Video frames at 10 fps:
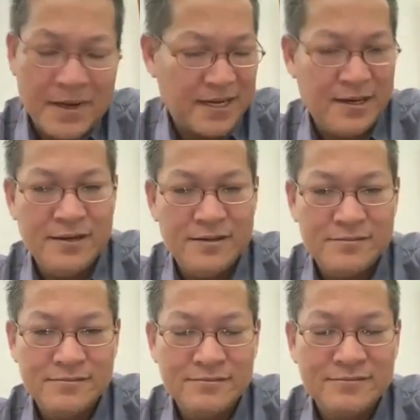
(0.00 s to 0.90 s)
pel
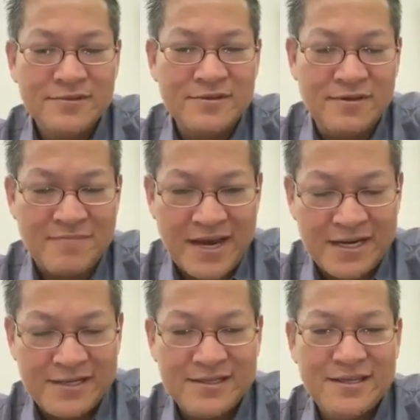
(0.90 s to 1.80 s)
xem
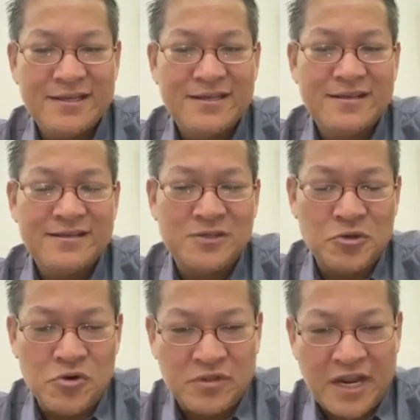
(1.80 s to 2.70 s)
bàn
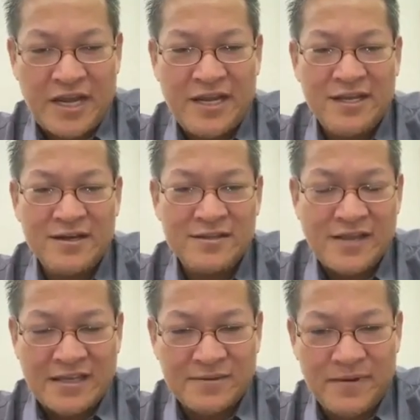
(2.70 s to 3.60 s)
cho con tra
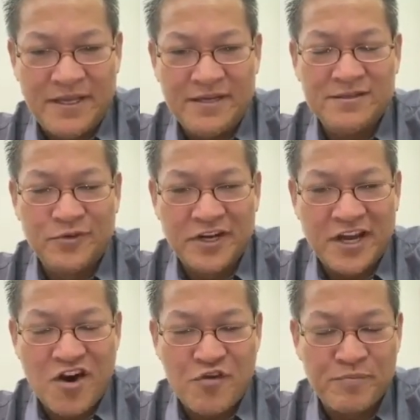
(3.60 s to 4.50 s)
sai dọc liền cho môi
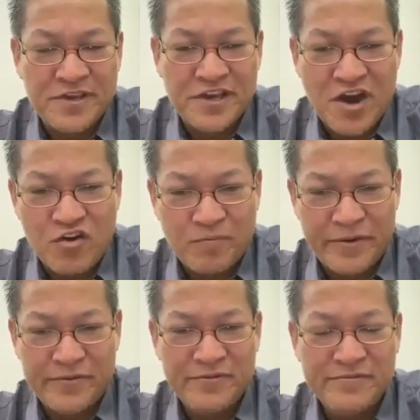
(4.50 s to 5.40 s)
đằng này ông như nhau không
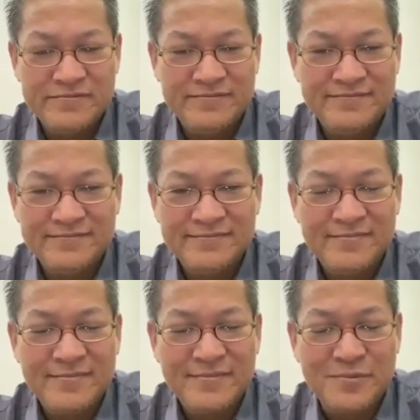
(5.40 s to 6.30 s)
biểu
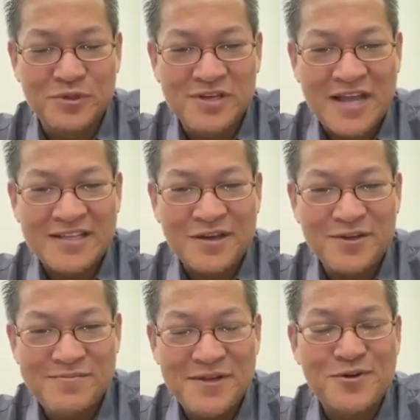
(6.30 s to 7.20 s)
tổ trà sạc
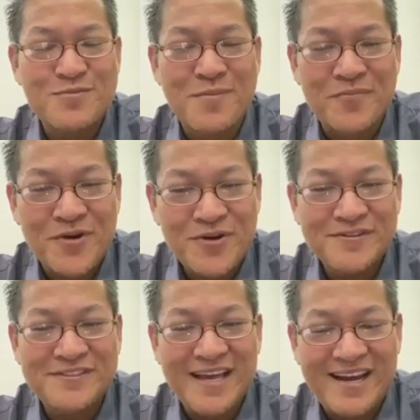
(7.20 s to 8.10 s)
cho miên cô bầm
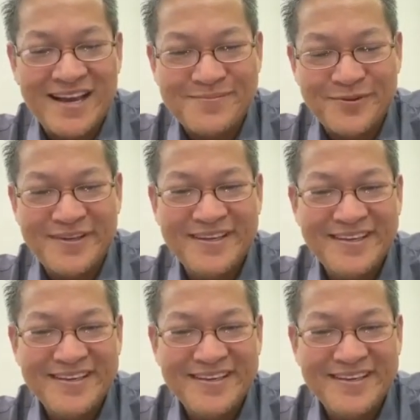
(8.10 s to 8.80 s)
nón chẹt lẹ mùi